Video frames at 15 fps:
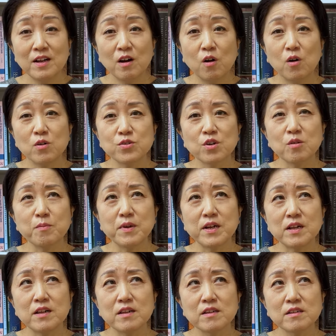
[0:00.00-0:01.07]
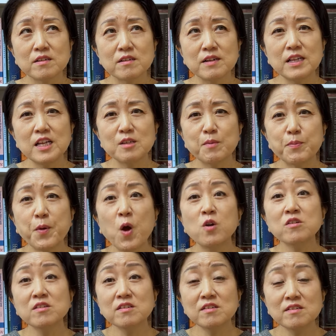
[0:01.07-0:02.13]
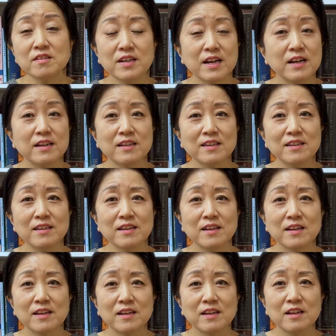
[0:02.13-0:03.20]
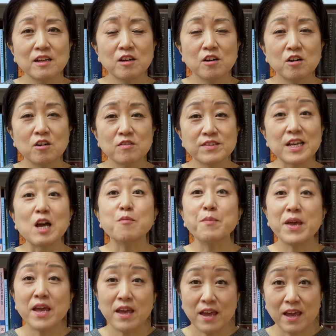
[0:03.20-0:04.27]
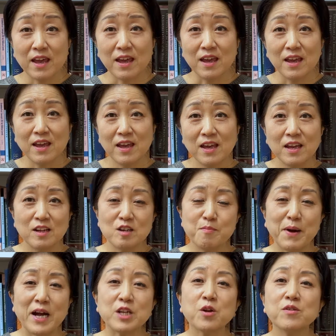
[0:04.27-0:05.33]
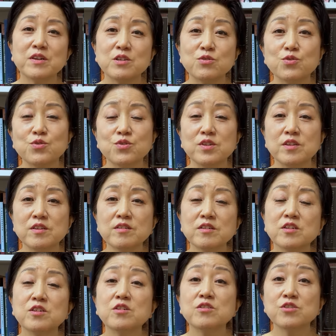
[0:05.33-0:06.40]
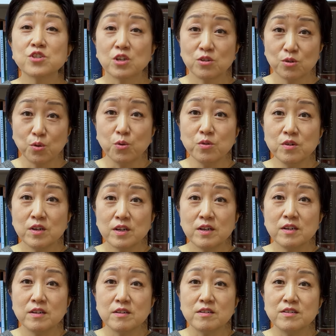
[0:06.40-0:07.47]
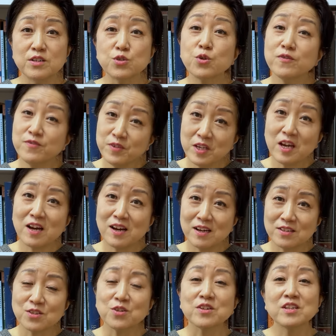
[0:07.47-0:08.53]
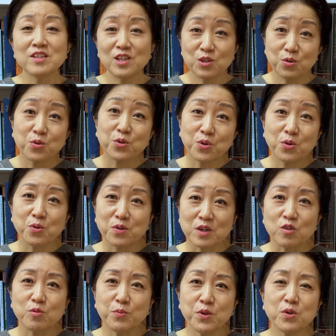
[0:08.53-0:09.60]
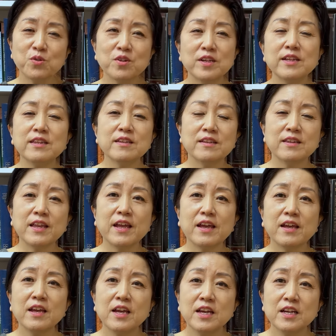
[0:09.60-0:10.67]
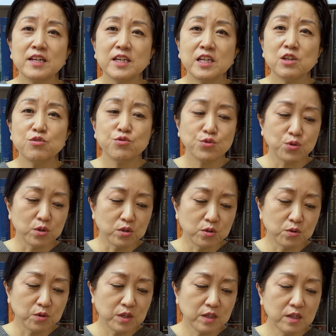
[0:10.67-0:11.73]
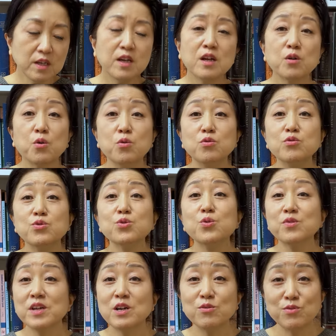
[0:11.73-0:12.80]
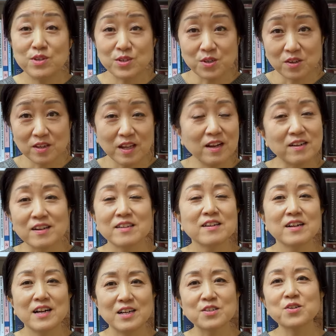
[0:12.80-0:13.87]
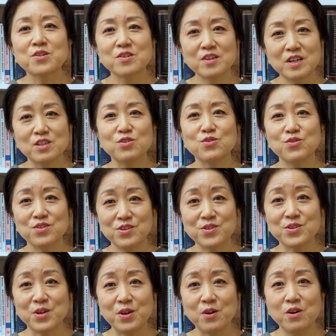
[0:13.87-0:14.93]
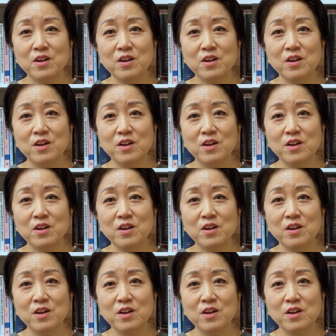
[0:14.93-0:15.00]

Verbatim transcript: 어, 정말 그 하나님의 평등한 어, 자매애를 발현할 수 있는 그런 전통을 이제 소피아적인 기독교라고 표현을 했는데, 이 두 전통이 공존하고 있었다라는 가설을 가지고 있어요.